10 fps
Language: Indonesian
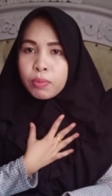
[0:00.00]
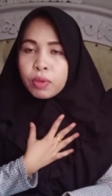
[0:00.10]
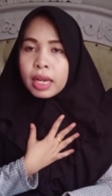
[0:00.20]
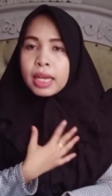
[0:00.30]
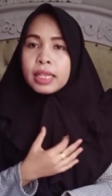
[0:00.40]

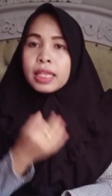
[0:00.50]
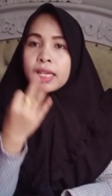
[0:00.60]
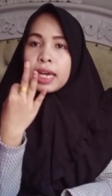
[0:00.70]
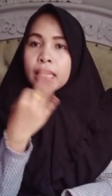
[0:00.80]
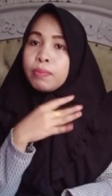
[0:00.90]
Bunai
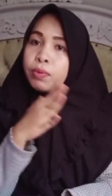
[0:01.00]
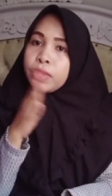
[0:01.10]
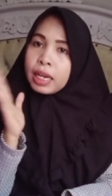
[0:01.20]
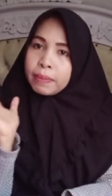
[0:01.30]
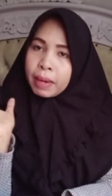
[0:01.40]
3000
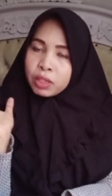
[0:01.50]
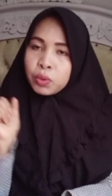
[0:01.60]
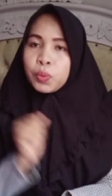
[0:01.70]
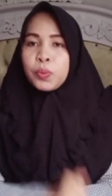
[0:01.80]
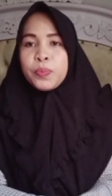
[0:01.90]
dari Pak Su